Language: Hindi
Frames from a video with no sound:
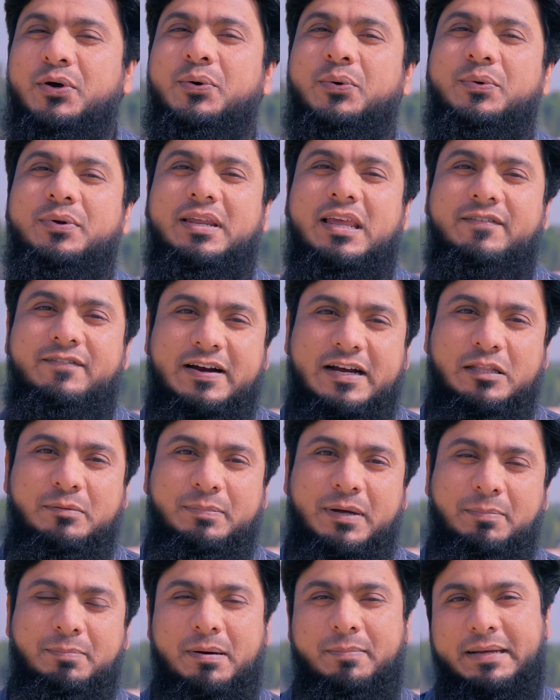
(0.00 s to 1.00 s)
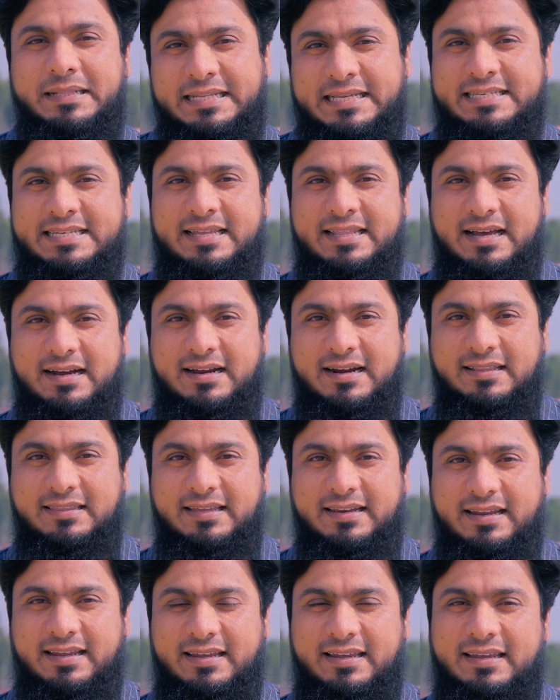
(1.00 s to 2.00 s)
उनके वक्त पर पाबंदी से अदा
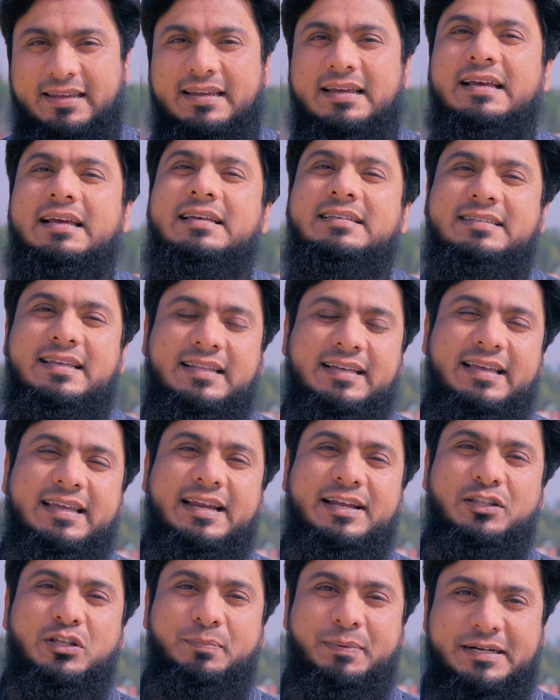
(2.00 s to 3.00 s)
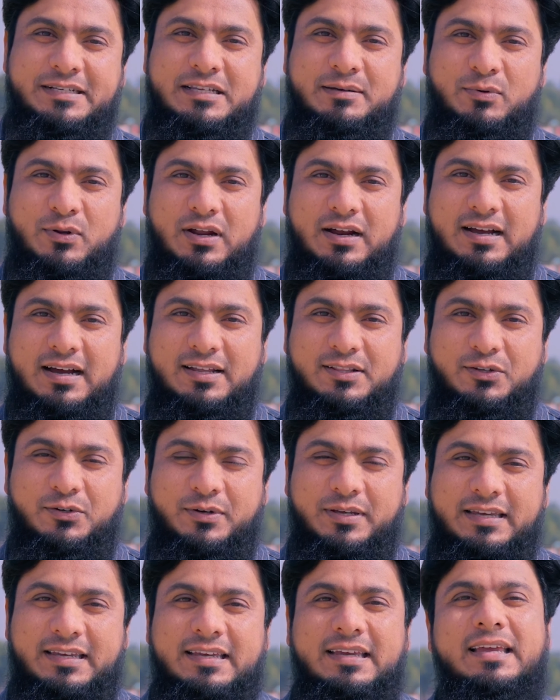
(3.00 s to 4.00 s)
करते रहें ज़िंदगी रही तो फिर से मुलाकात
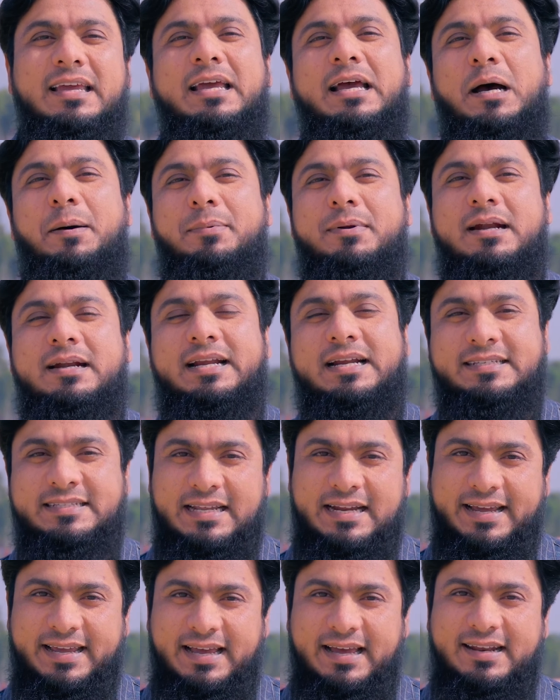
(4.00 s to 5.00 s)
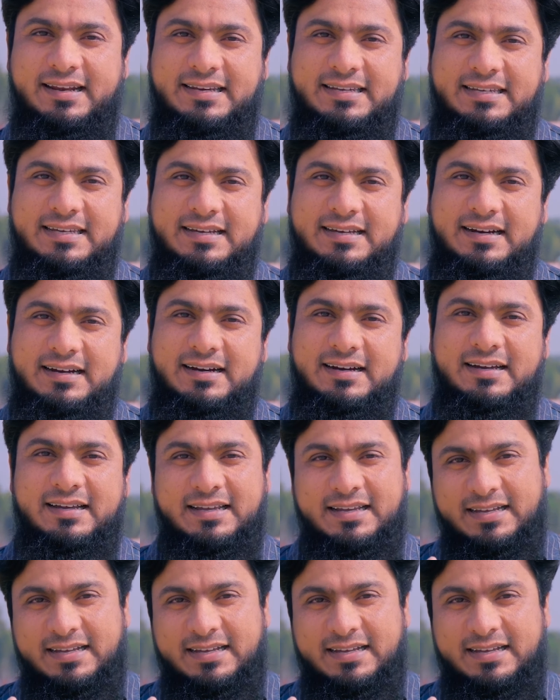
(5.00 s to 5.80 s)
होगी अपना ढेर सारा ख्याल रखिएगा